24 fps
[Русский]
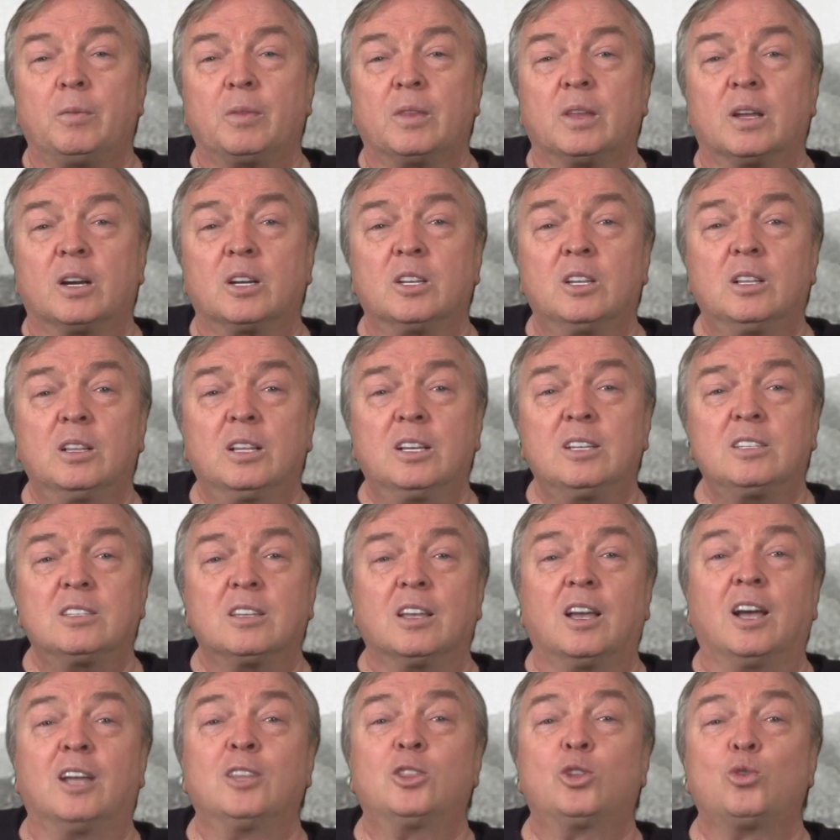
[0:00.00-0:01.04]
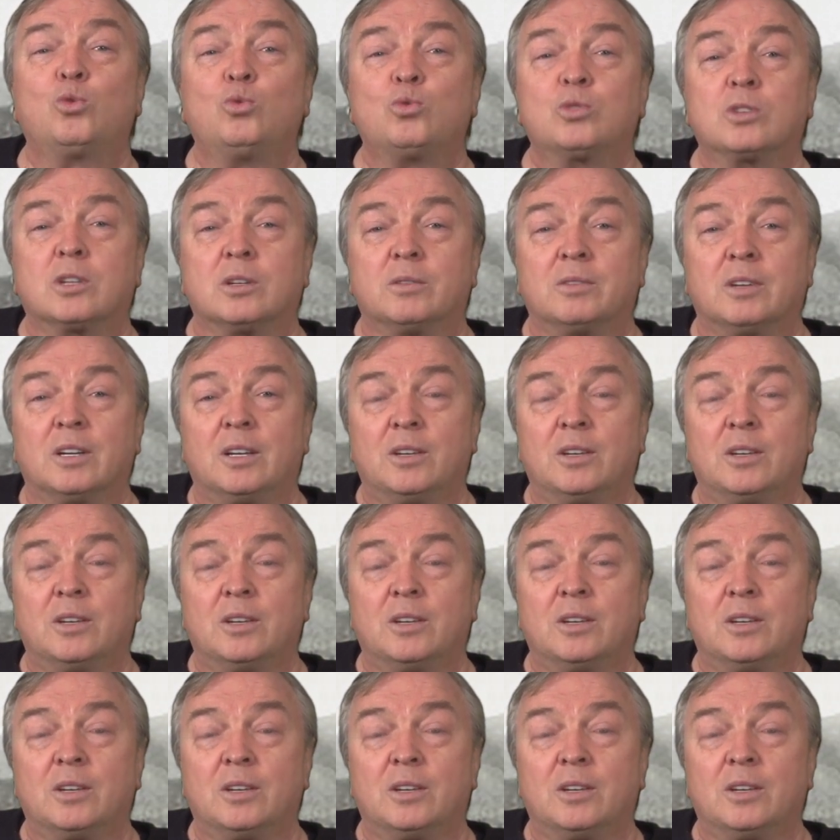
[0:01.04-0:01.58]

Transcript: Родилась от русского